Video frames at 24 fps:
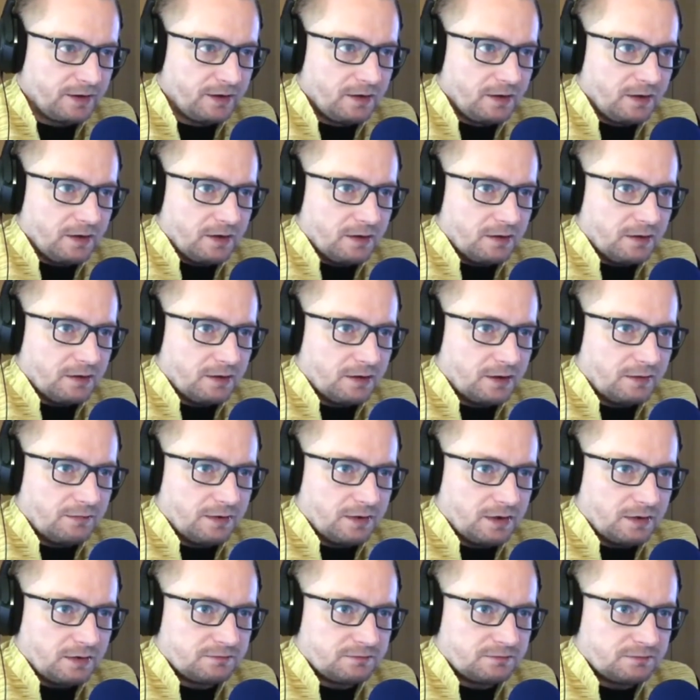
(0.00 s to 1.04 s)
e,
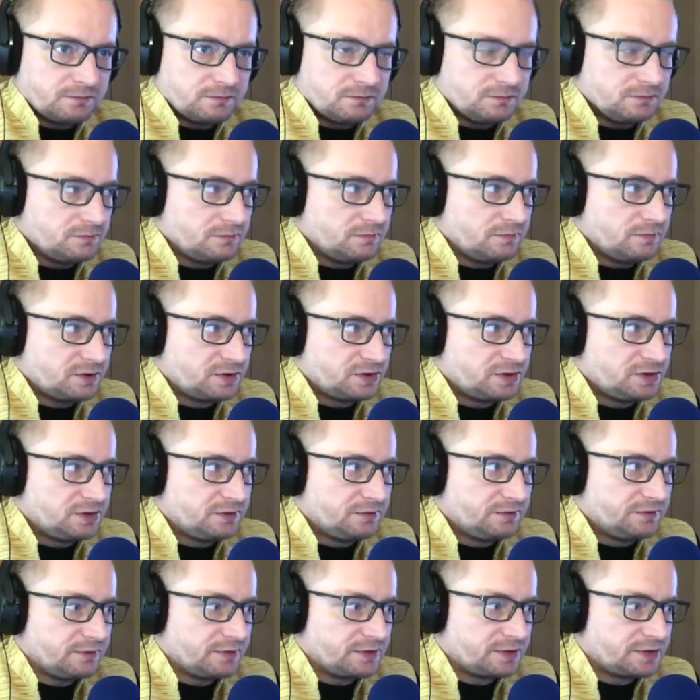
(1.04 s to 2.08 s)
chyba mm,
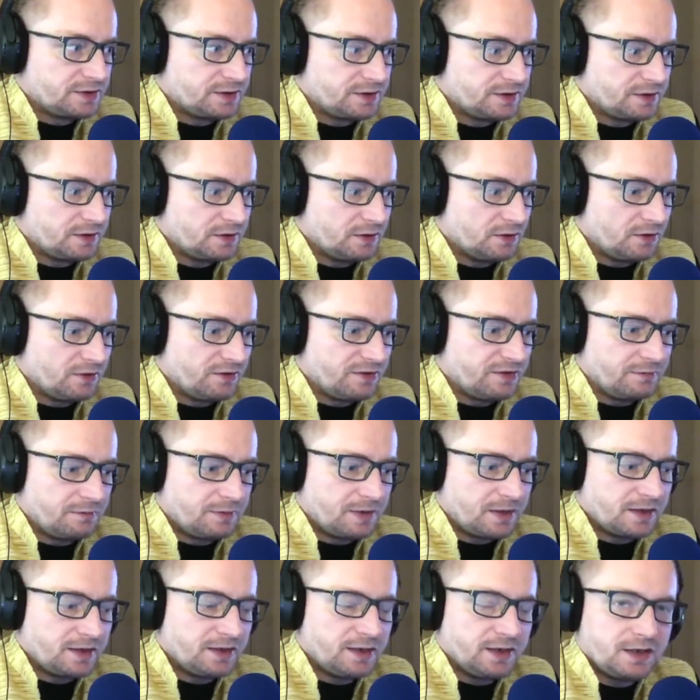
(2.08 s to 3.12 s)
właściwsze gorące
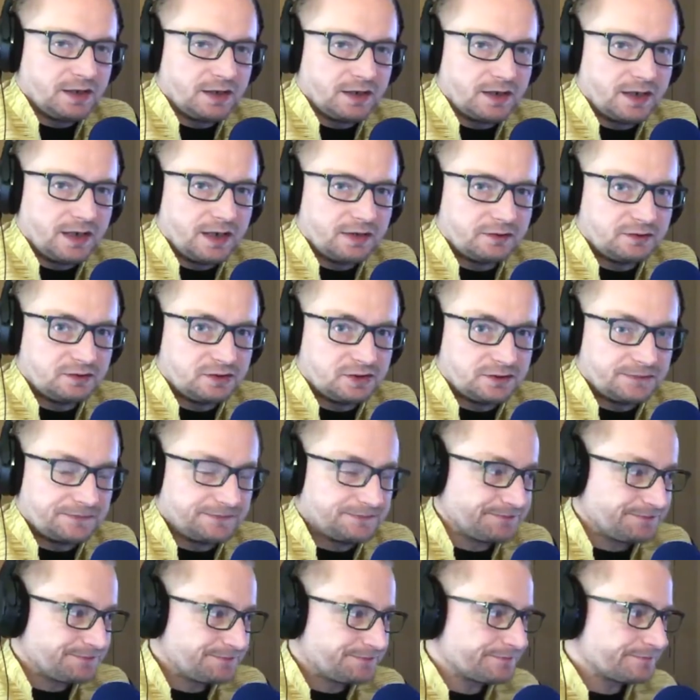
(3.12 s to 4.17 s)
pragnienie, chęć,
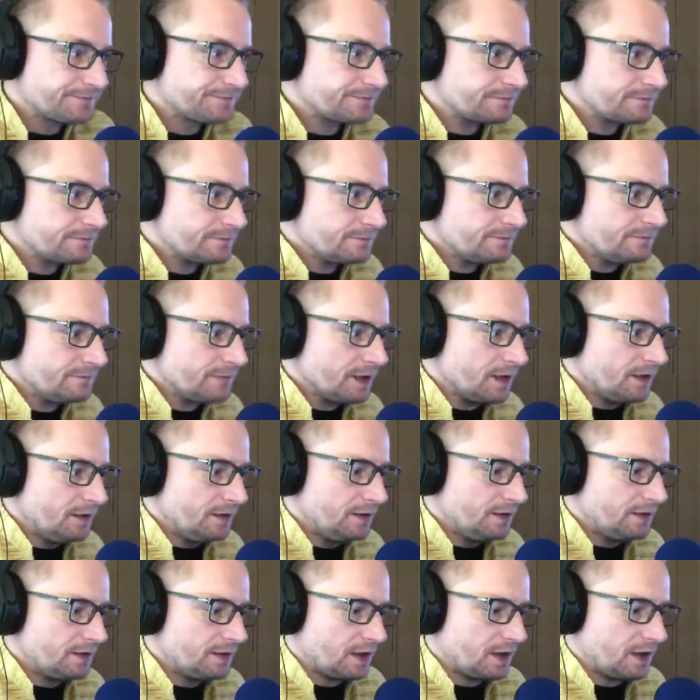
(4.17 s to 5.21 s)
e,
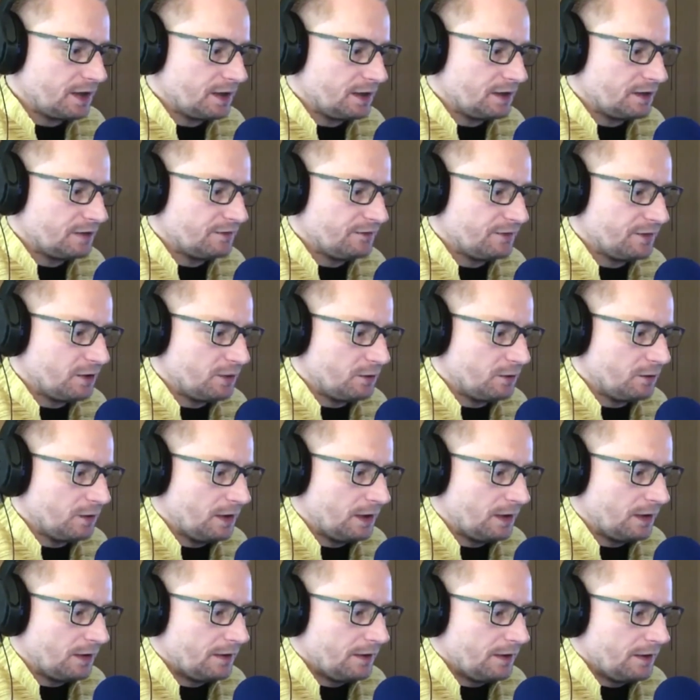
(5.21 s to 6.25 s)
taka
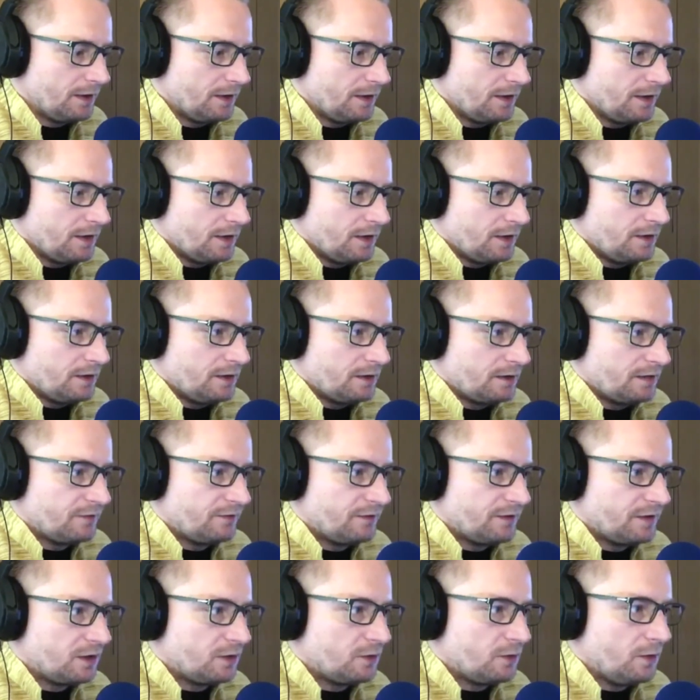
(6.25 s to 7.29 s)
niezwykła,
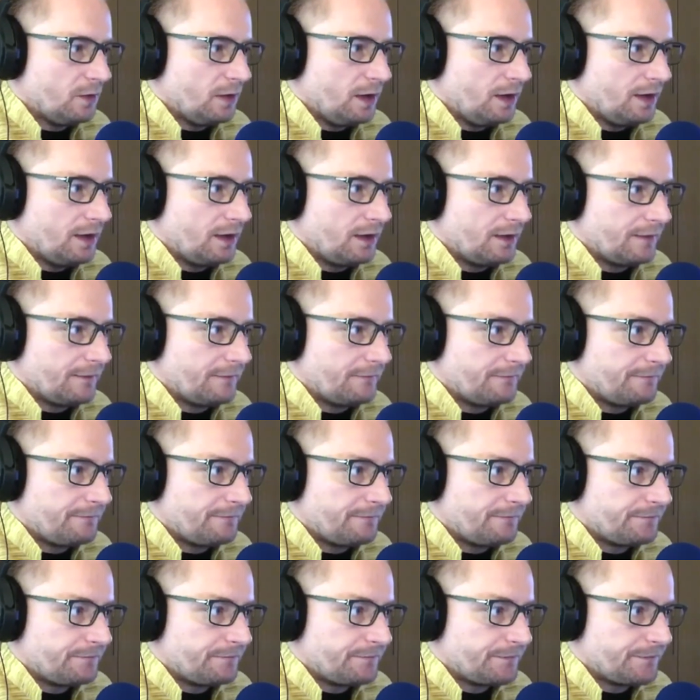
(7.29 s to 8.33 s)
niezwykła.
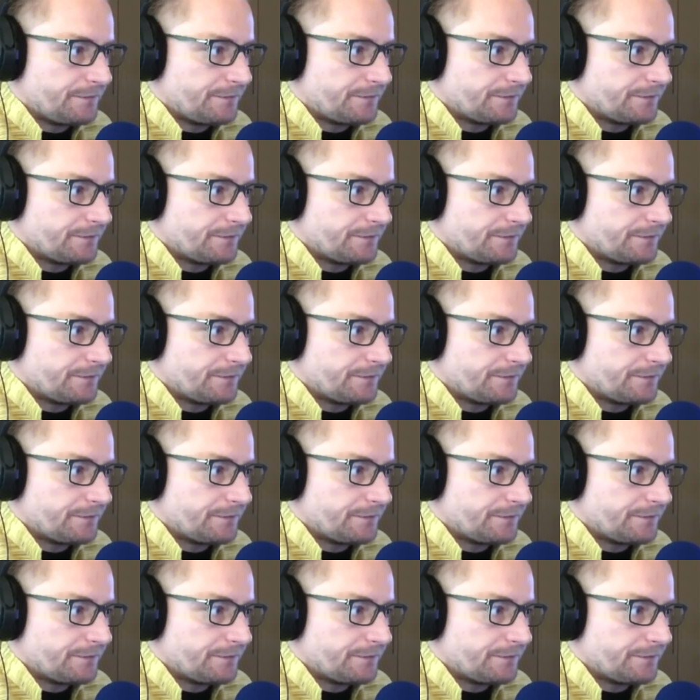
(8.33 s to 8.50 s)
Mm,